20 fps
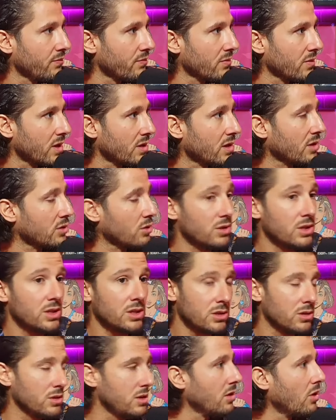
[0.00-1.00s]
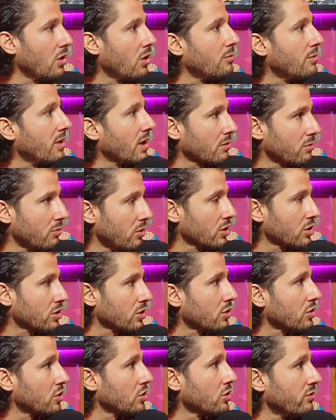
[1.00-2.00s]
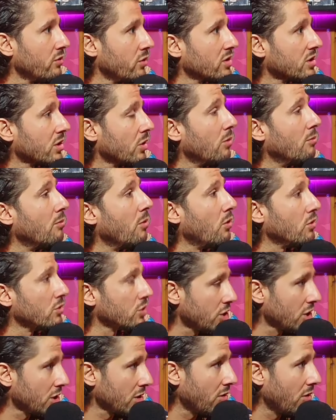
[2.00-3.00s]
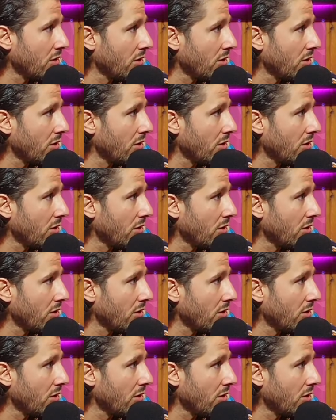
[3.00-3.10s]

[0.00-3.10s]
Mais t'as Tony qui dit, oh mec, moi, ce que je veux, c'est le monde, Chico.